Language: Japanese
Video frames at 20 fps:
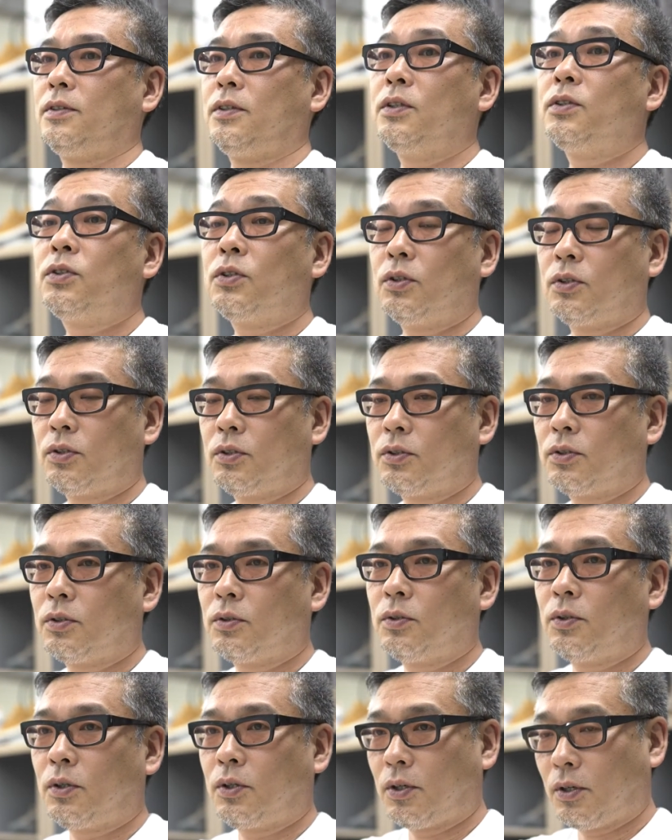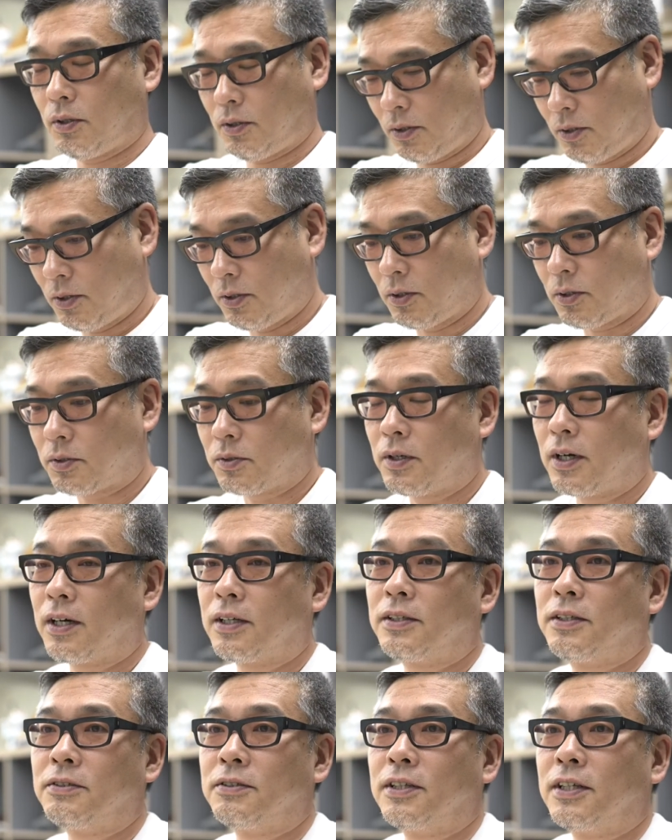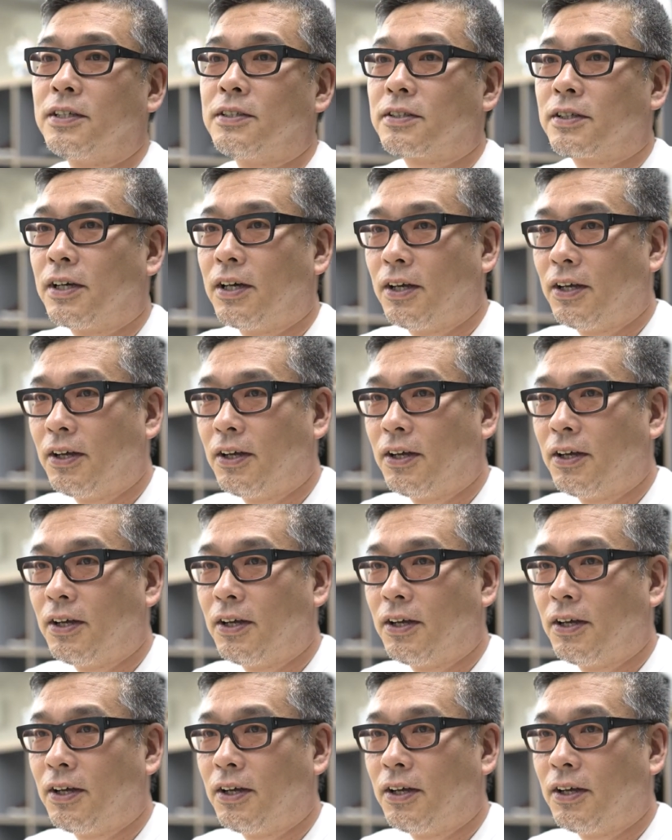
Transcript: そうそうそうなんかよく分かってるじゃないですか